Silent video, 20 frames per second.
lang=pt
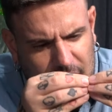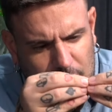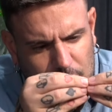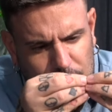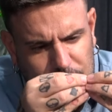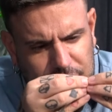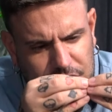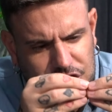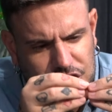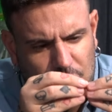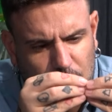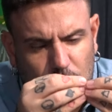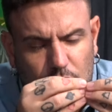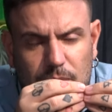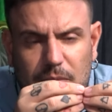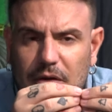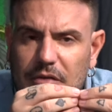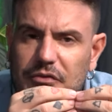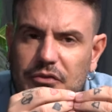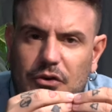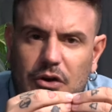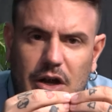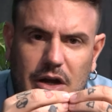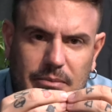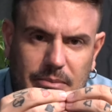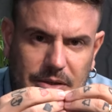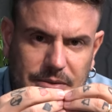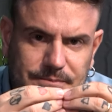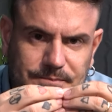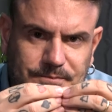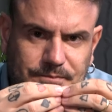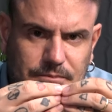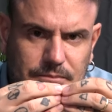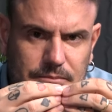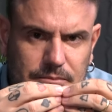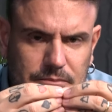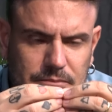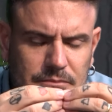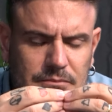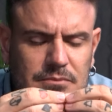luta de alguma forma
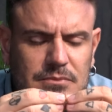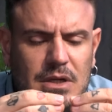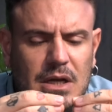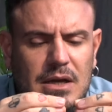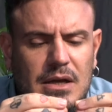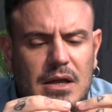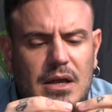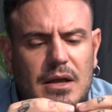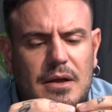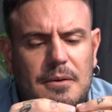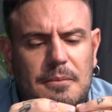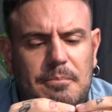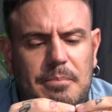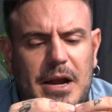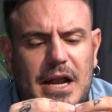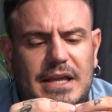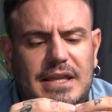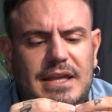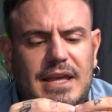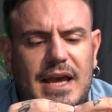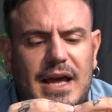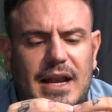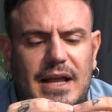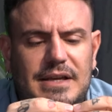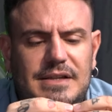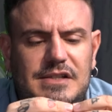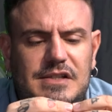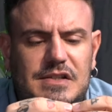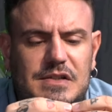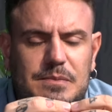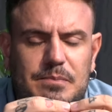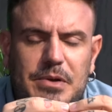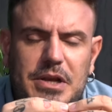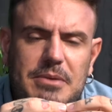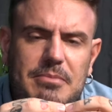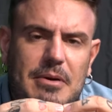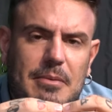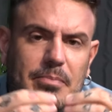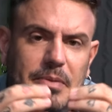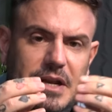para que ela
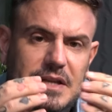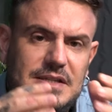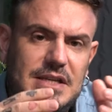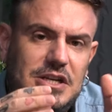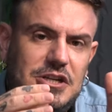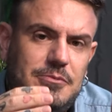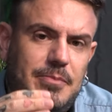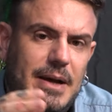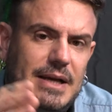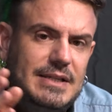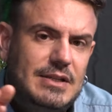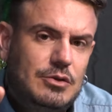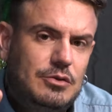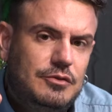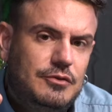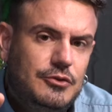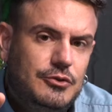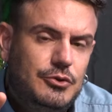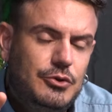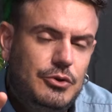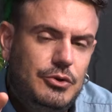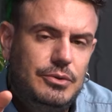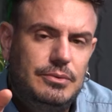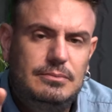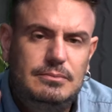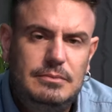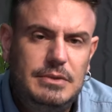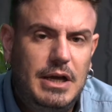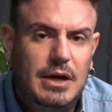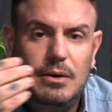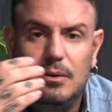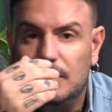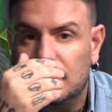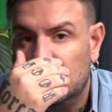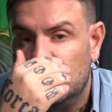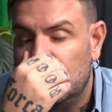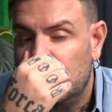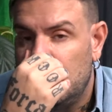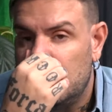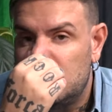exprima presente, passa do futuro? Não.
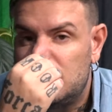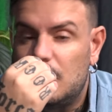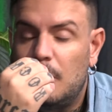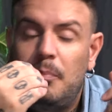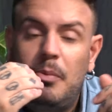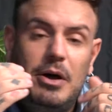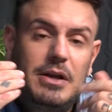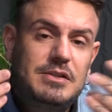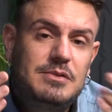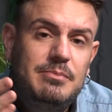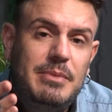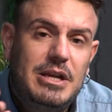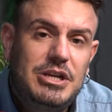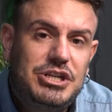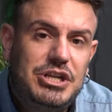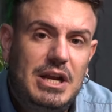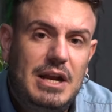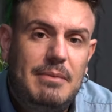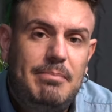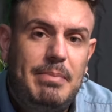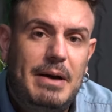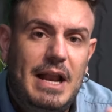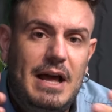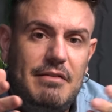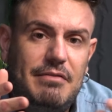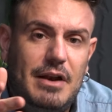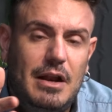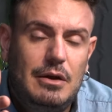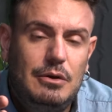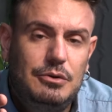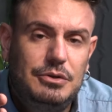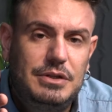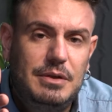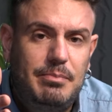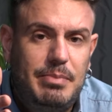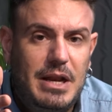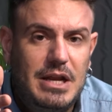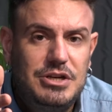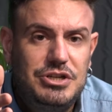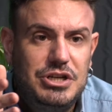Eu só posso mexer na palavra luta
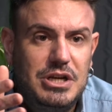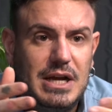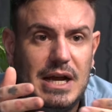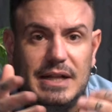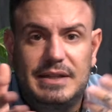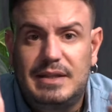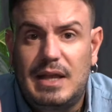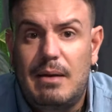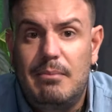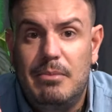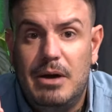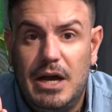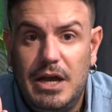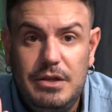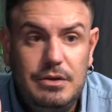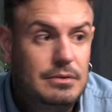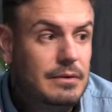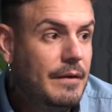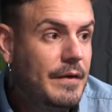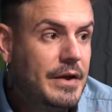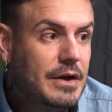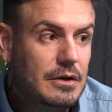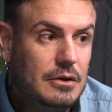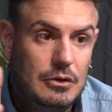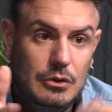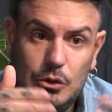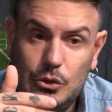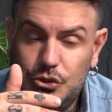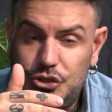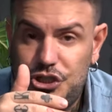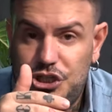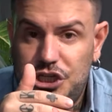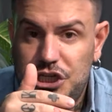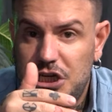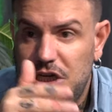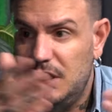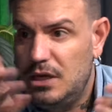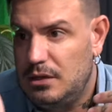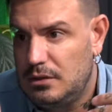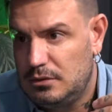para indicar tamanho,
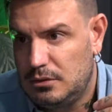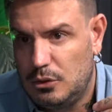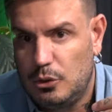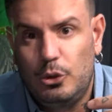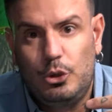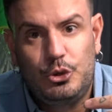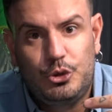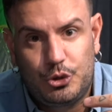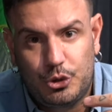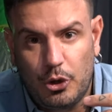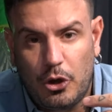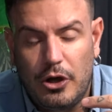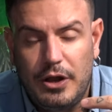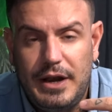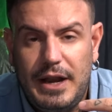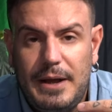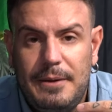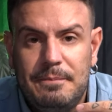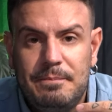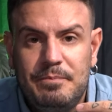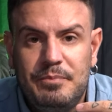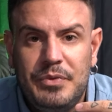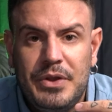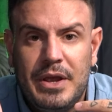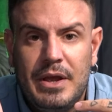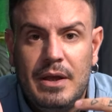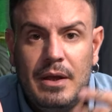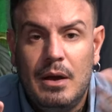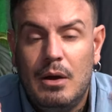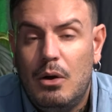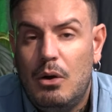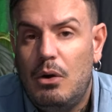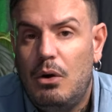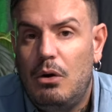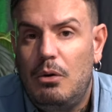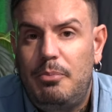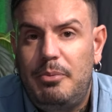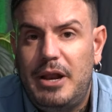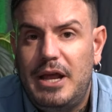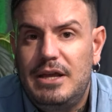lutinha, lutona,
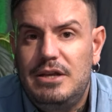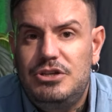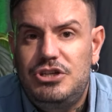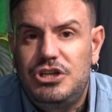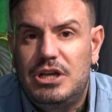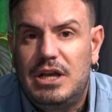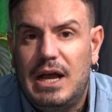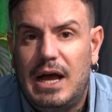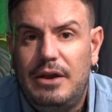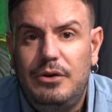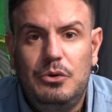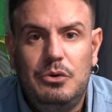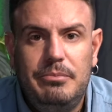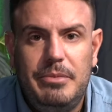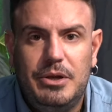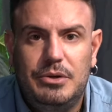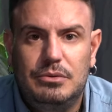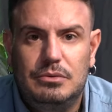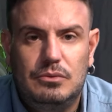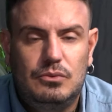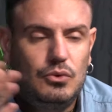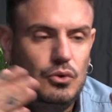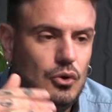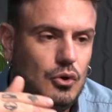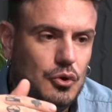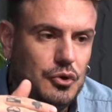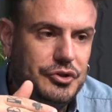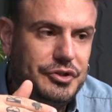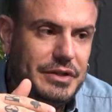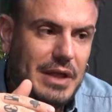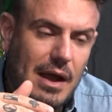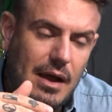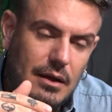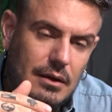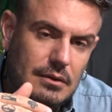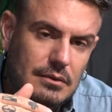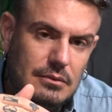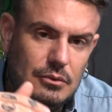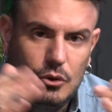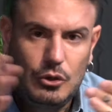ou para indicar número, luta,
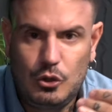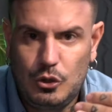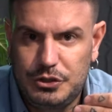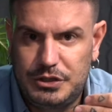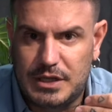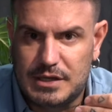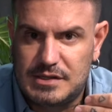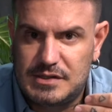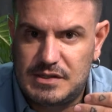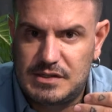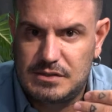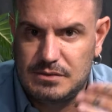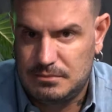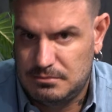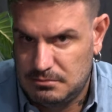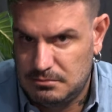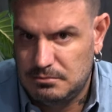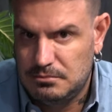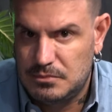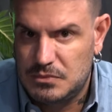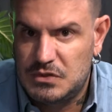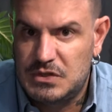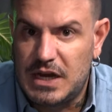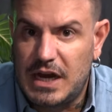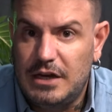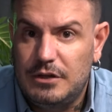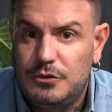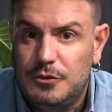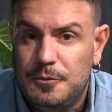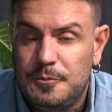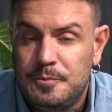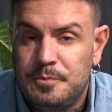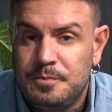lutas, certo?